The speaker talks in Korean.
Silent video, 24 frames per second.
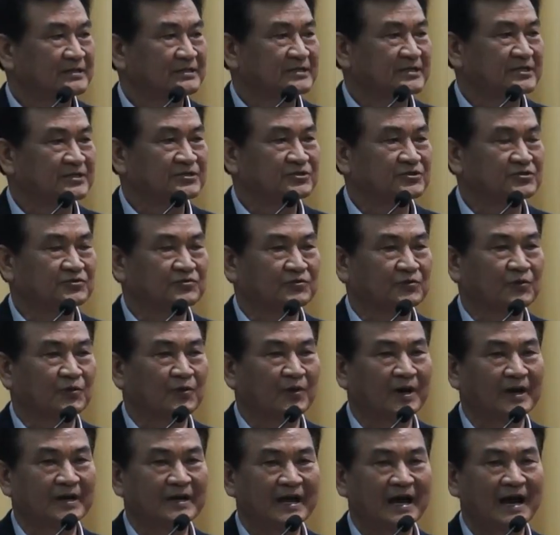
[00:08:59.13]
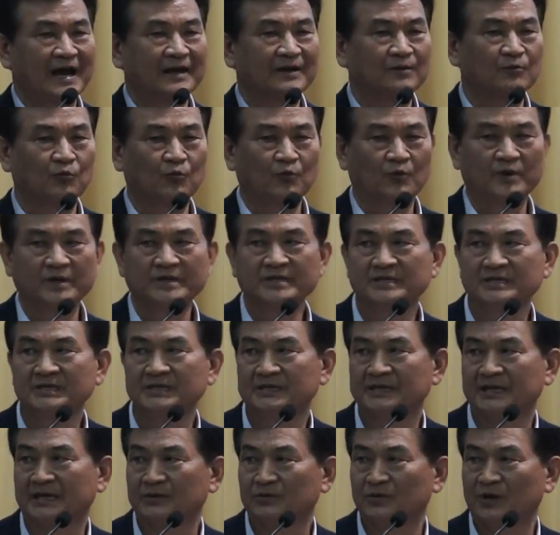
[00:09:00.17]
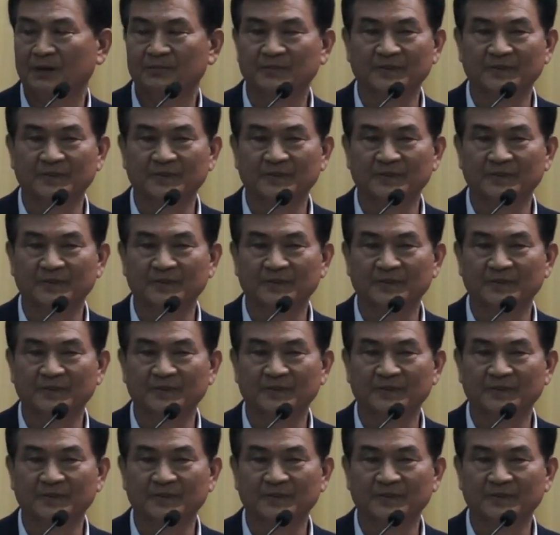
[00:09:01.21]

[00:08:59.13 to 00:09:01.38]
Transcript: 신축 교환의 한 원인이 되기도